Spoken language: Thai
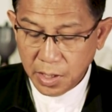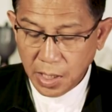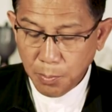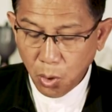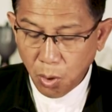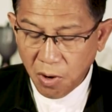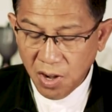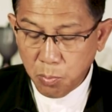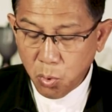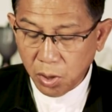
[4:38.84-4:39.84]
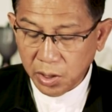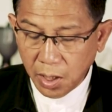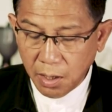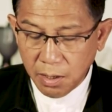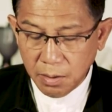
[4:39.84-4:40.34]
อาจารย์เปาโลบอกว่าพวก
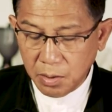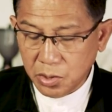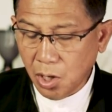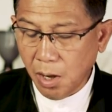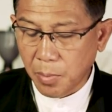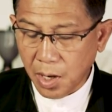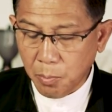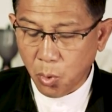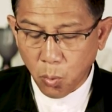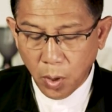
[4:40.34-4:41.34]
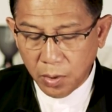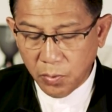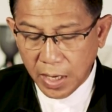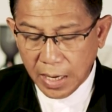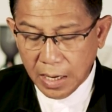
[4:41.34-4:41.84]
เนี้ยชอบระบุวัน
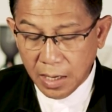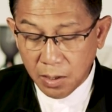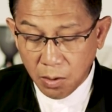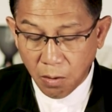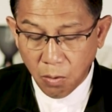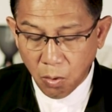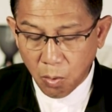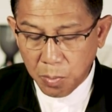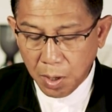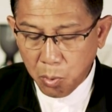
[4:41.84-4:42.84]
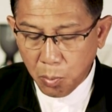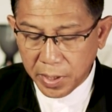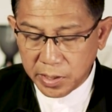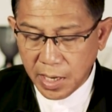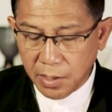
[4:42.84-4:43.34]
เวลาขององค์พระผู้
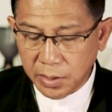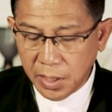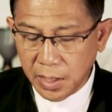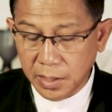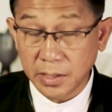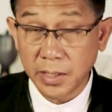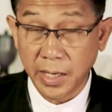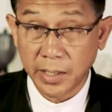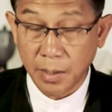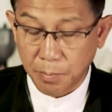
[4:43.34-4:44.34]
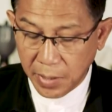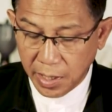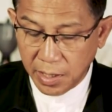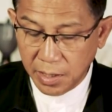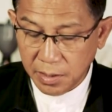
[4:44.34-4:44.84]
เป็นเจ้าที่จะเสด็จกลับ
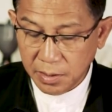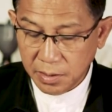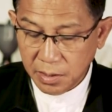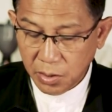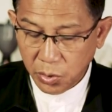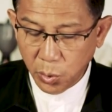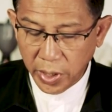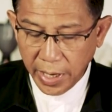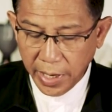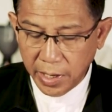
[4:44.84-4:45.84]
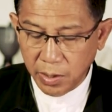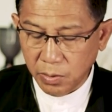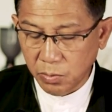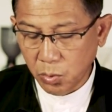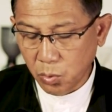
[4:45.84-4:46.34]
มา โดยอ้าง
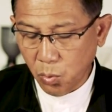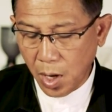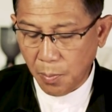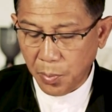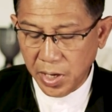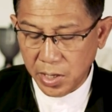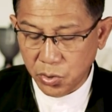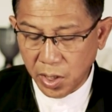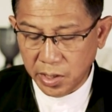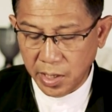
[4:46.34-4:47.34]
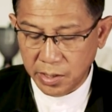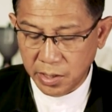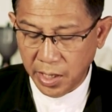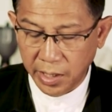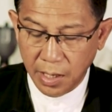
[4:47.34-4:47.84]
ว่าพระเยซูคริสต์จะ
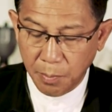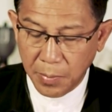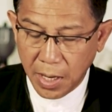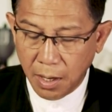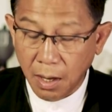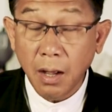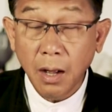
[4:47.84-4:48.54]
เสด็จกลับมา